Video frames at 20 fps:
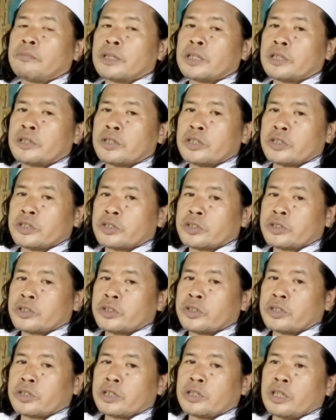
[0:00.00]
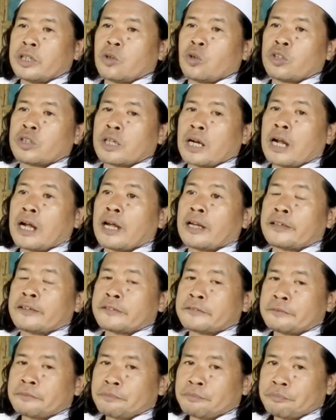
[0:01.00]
merintis. Kita dari kontrakan.